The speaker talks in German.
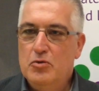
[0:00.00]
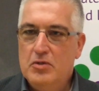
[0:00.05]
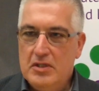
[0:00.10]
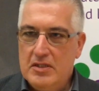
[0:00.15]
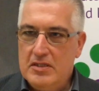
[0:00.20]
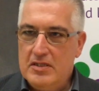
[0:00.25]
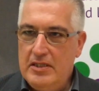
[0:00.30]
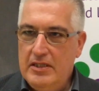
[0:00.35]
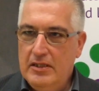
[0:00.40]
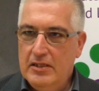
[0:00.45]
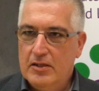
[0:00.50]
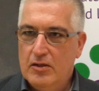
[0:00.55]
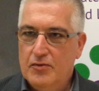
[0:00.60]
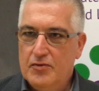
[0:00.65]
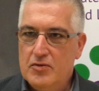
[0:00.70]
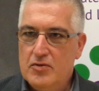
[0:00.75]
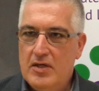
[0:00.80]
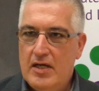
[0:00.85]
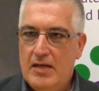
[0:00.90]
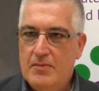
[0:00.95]
irgendein Siegel
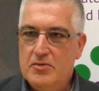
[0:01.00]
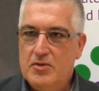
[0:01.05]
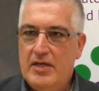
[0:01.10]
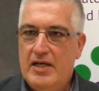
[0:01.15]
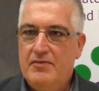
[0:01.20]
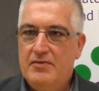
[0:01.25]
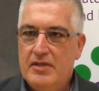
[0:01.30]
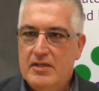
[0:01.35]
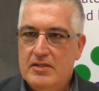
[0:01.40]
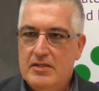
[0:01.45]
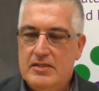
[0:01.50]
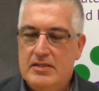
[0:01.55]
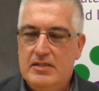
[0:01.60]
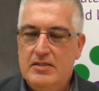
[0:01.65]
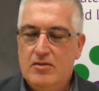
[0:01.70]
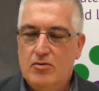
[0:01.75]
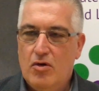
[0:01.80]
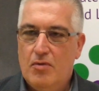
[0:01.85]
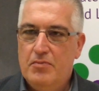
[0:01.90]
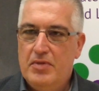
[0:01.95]
drauf zu haben, sondern einfach
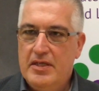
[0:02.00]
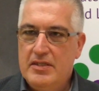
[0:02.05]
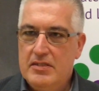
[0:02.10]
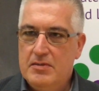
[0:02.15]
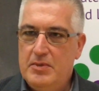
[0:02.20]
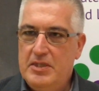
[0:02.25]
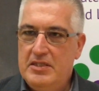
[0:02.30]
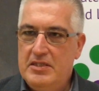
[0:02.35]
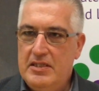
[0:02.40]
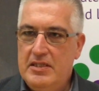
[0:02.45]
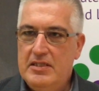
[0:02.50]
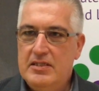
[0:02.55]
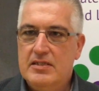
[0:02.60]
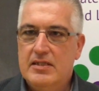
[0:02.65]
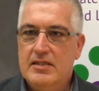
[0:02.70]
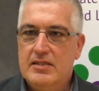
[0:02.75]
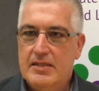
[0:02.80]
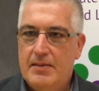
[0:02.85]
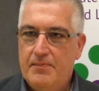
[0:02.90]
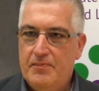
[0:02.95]
diese Komplexität
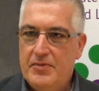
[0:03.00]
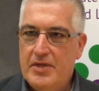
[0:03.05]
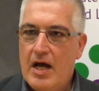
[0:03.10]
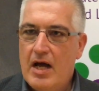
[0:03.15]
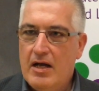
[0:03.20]
dieser gesamten